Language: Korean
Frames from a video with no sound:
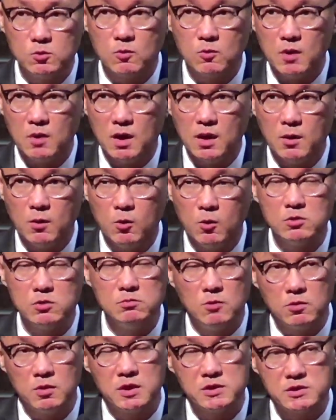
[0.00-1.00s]
이웃과
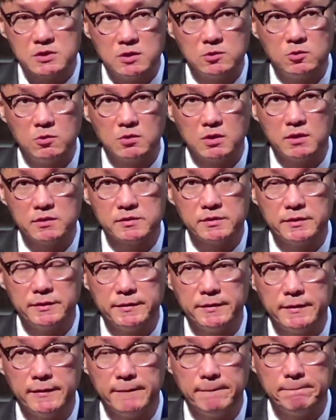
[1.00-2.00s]
혹은 목회자를
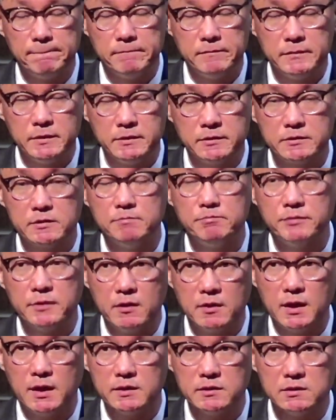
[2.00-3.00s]
통해서 그런
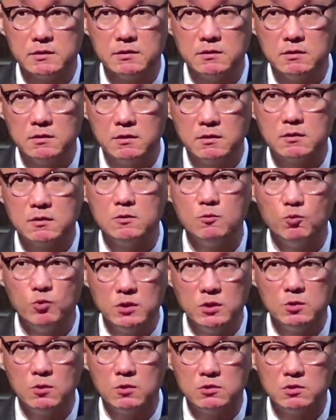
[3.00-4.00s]
평안,
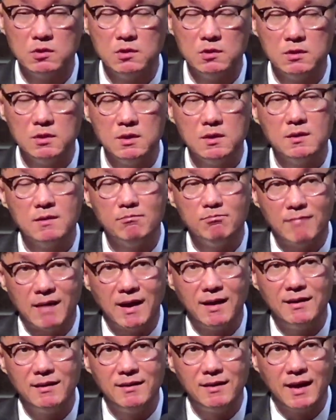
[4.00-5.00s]
그런 위로를
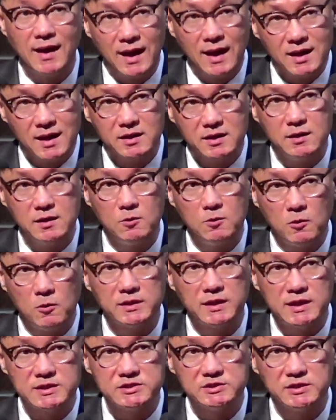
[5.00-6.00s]
말하길
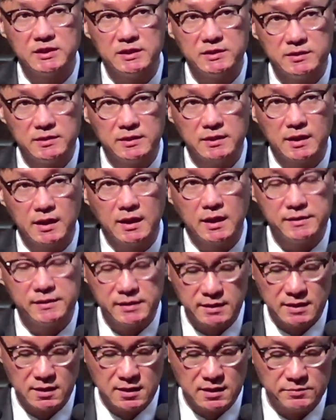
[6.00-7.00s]

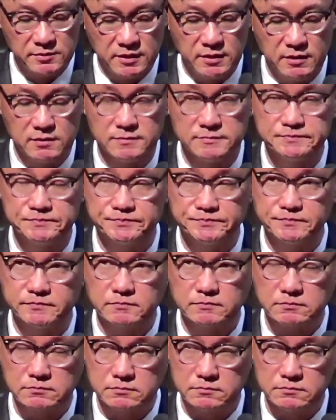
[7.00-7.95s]
원하시겠는가 생각하면